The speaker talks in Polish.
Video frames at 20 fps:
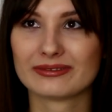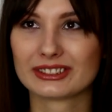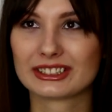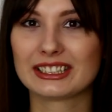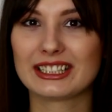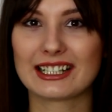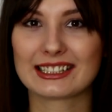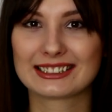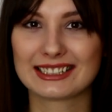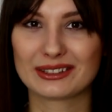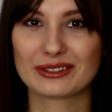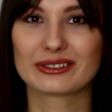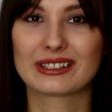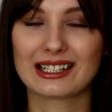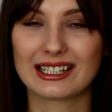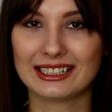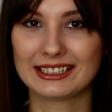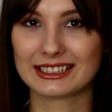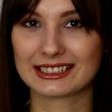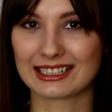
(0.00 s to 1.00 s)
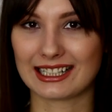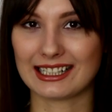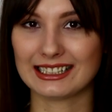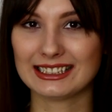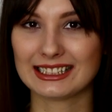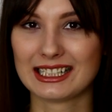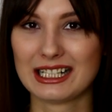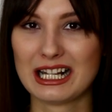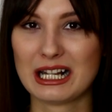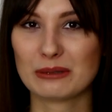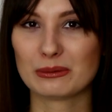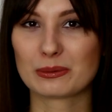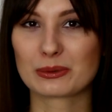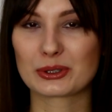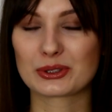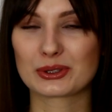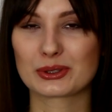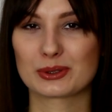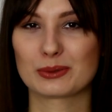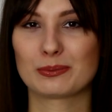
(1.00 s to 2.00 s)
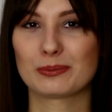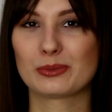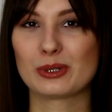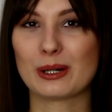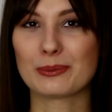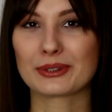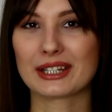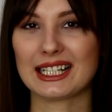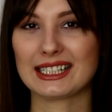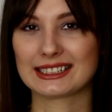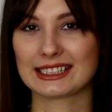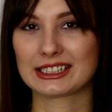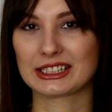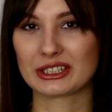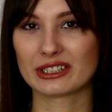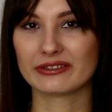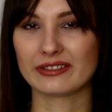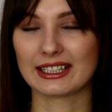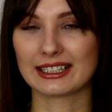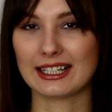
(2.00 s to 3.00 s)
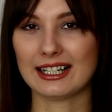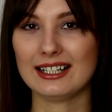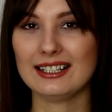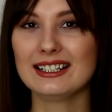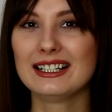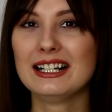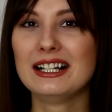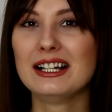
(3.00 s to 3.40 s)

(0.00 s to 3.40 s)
czy ja chcę to dalej czytać, po prostu byłam tak zażenowana,